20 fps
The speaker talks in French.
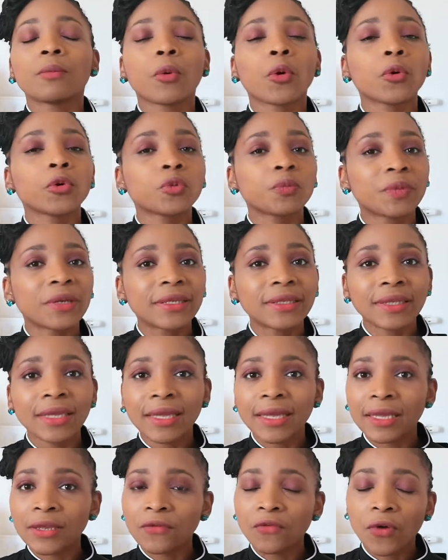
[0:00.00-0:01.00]

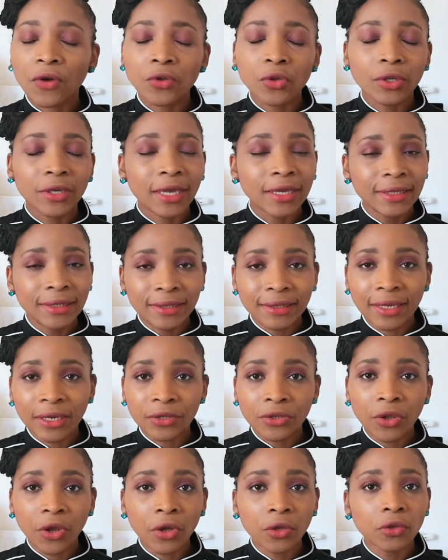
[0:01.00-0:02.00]
prospecter et voir d'autres cake
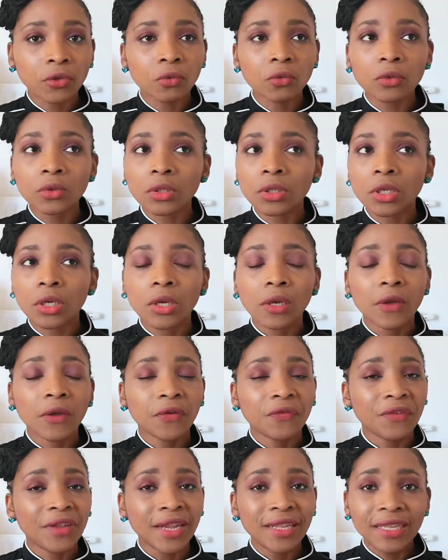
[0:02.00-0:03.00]
designers, donc
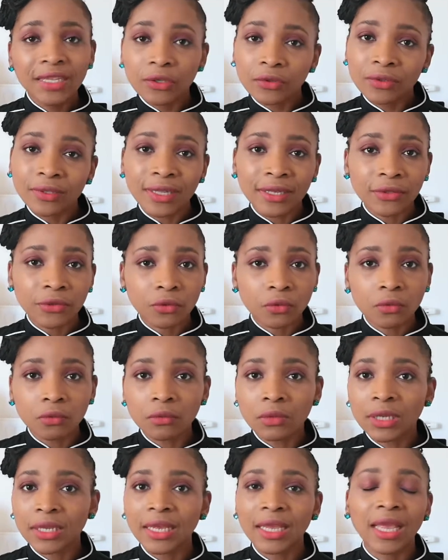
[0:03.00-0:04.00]
fais la
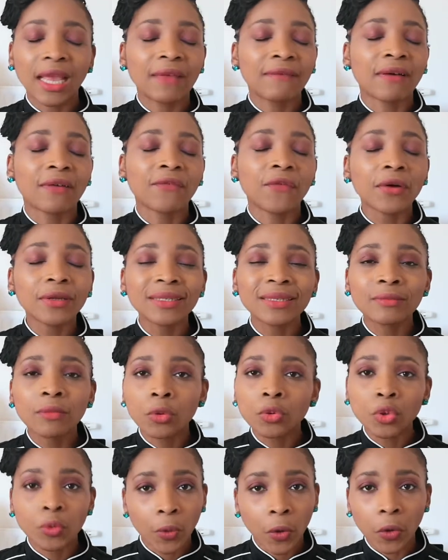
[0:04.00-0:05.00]
dégustation et elle va forcément
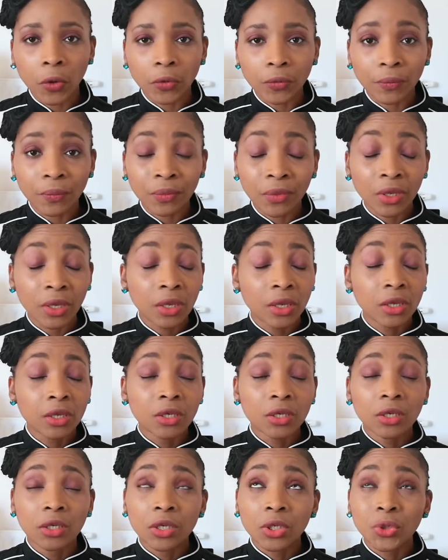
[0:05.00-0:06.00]
te prendre.
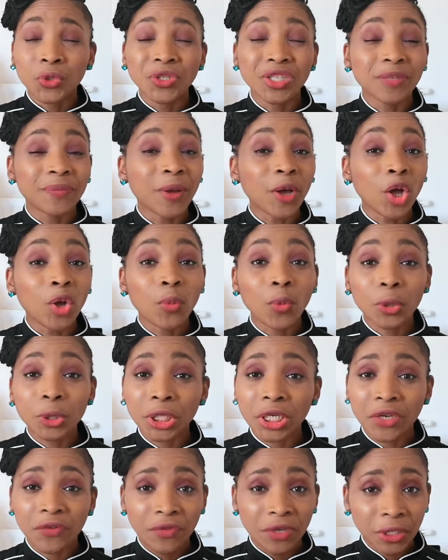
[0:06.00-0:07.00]
Je ne sais pas comment
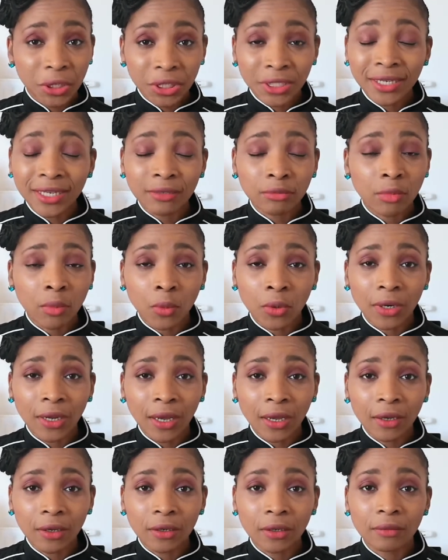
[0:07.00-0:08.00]
j'ai réfléchi à ce
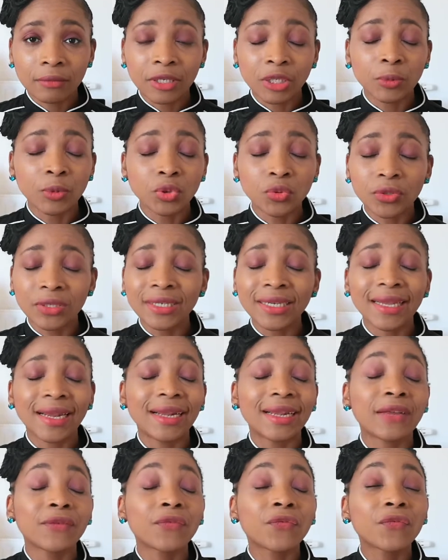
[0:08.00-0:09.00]
moment-là, mais je me suis dit qu'elle
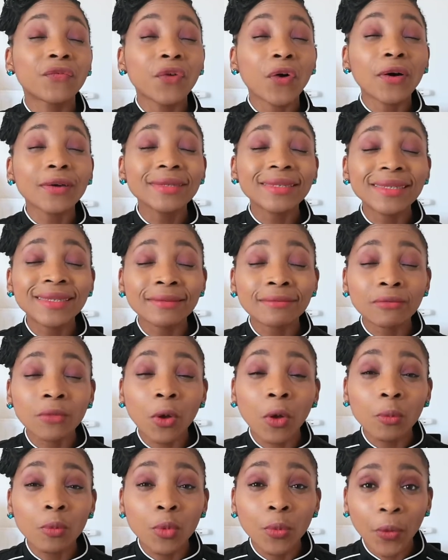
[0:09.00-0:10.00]
allait
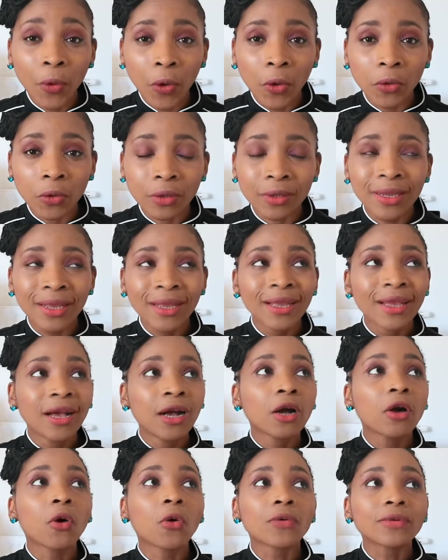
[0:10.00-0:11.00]
forcément me prendre.
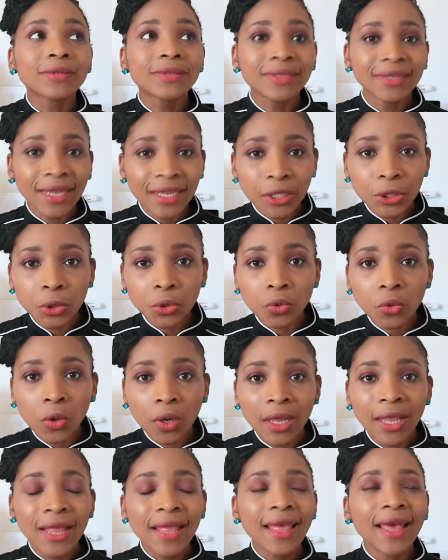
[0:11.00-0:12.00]
Qu'en 7 jours,
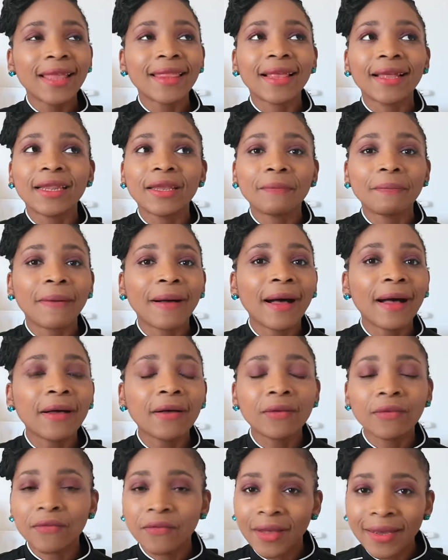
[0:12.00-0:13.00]
elle n'allait
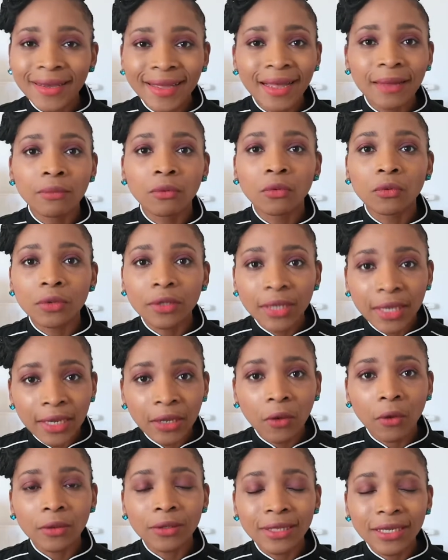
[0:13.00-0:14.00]
pas vagabonder,
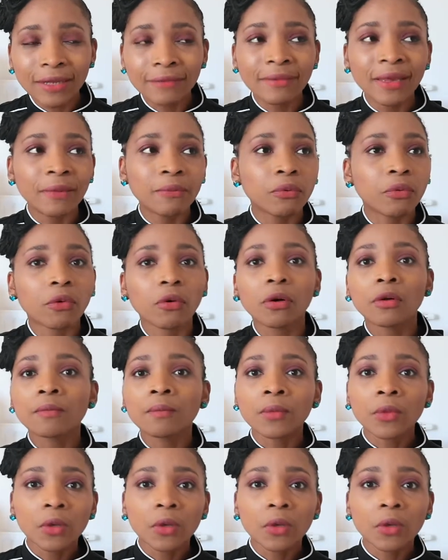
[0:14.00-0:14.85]
en dîner pour...